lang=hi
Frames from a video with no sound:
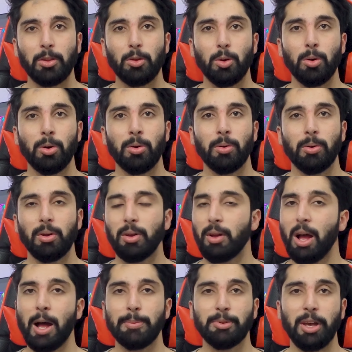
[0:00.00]
तो
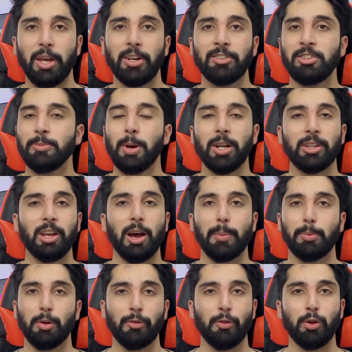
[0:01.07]
आप जाहिर सी बात है आप
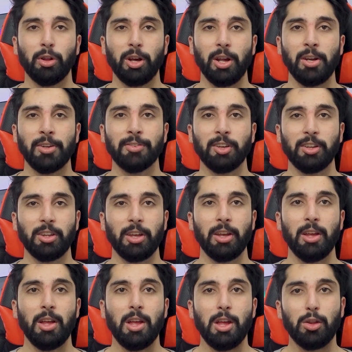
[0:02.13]
तो अफोर्ड कर नहीं सकते
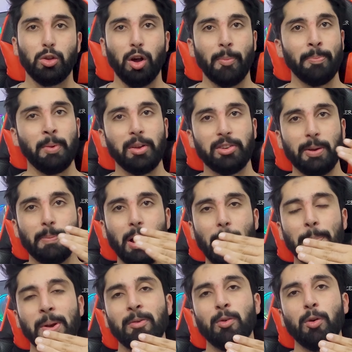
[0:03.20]
तो आप जब
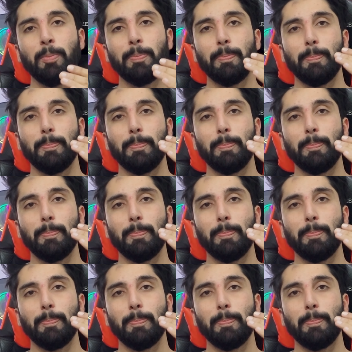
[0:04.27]
आपने वो